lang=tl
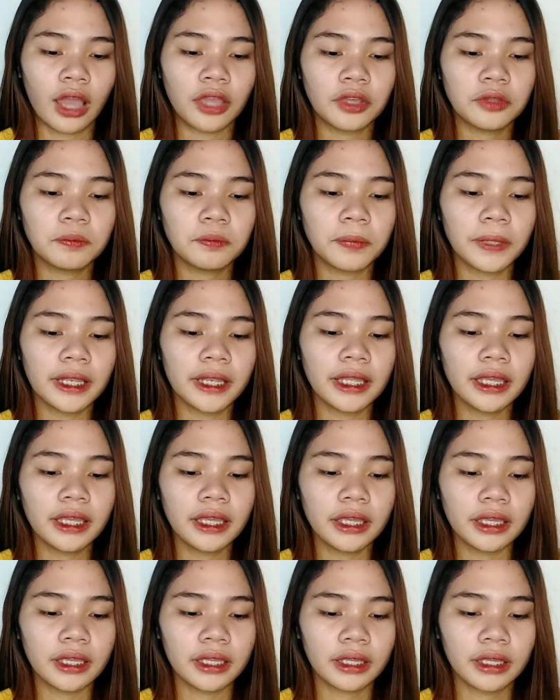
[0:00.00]
Ayun pala
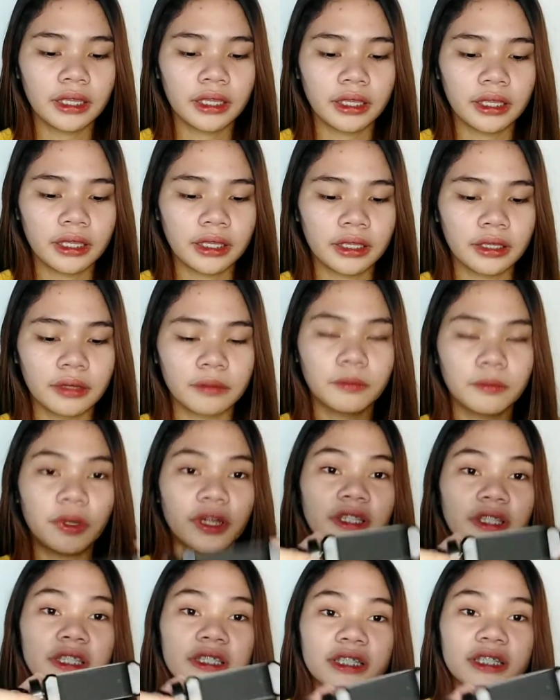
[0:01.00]
eh.
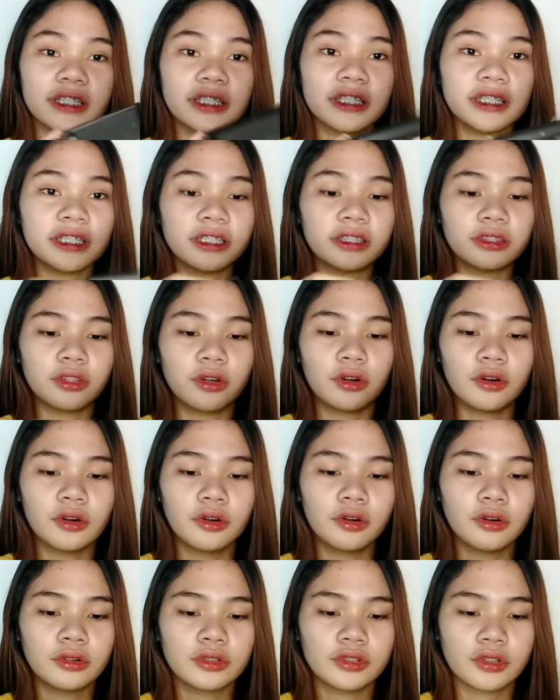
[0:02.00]
Pwede siya
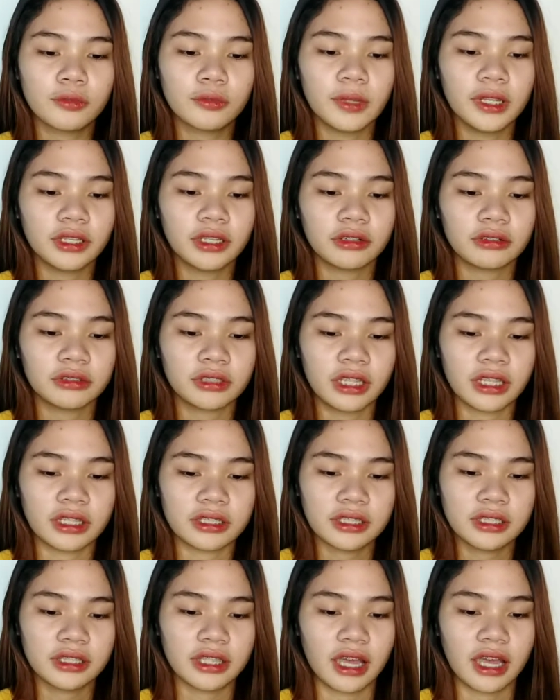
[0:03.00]
dito. So, balik ko na
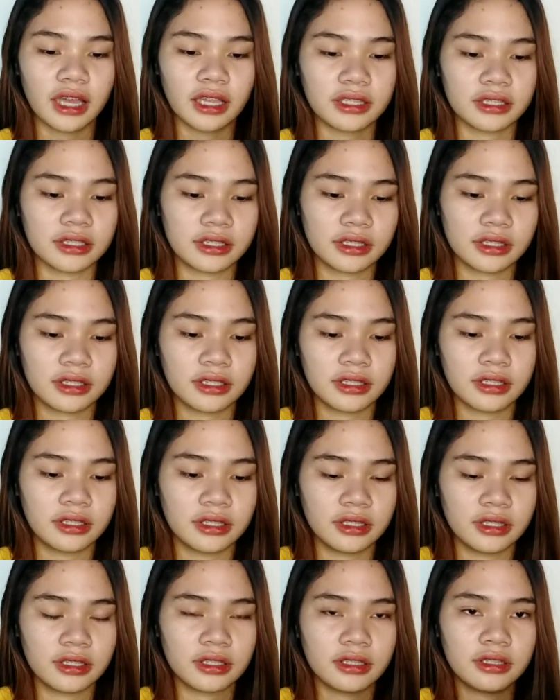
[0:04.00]
lang sa taas
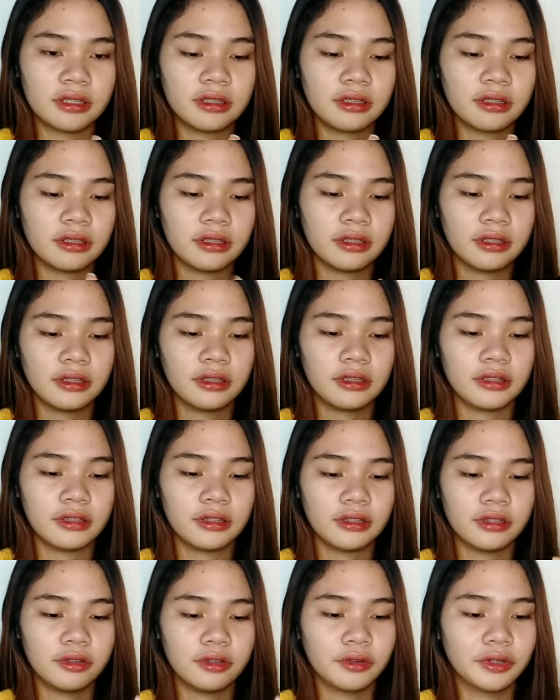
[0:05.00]

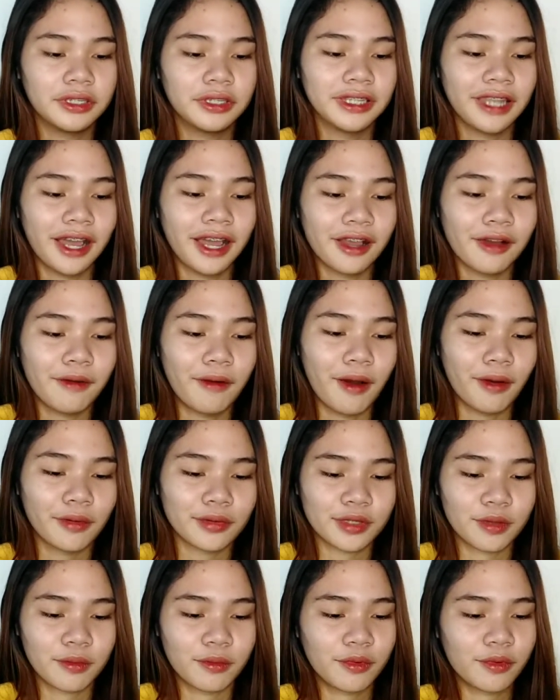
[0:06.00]
ng ginagawa ko
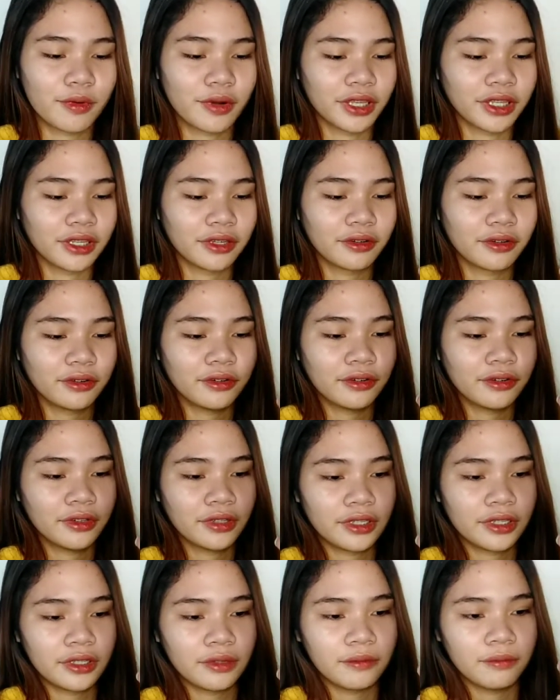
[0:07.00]
sa buhay ko.
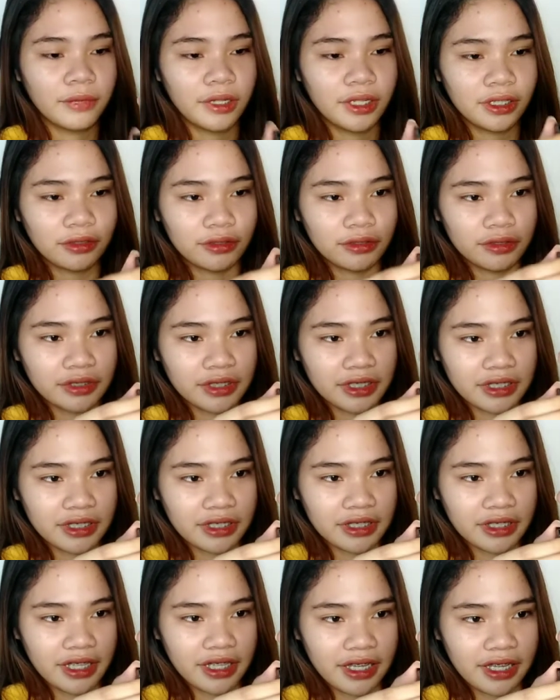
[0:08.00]
Balik ko siya
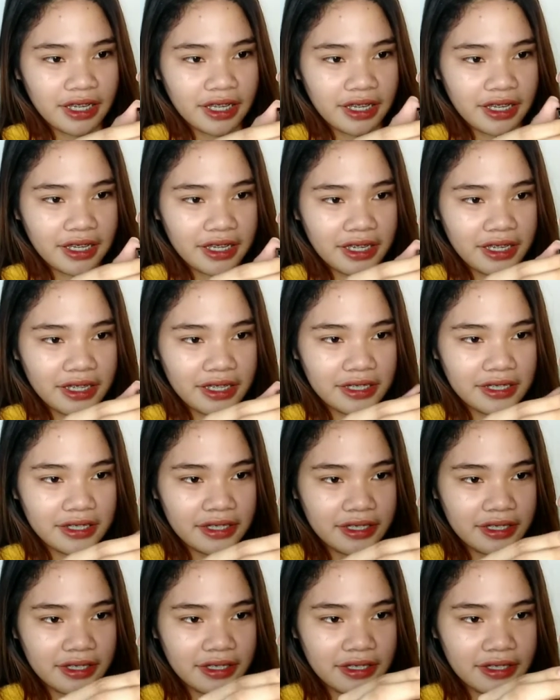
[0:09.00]
sa
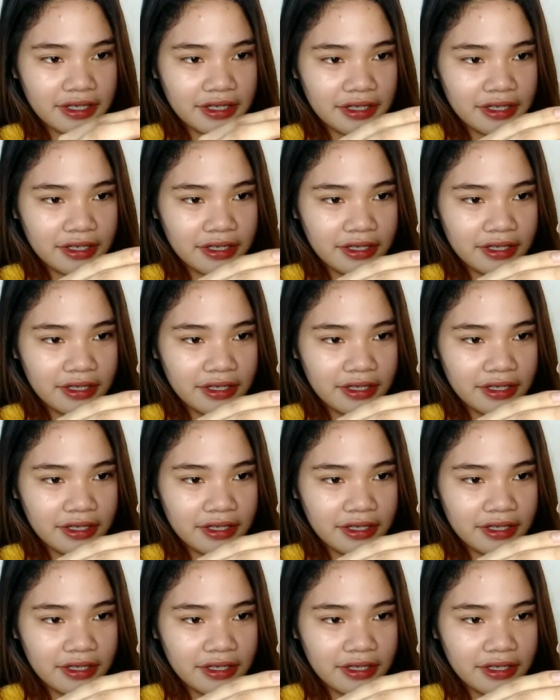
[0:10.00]
taas.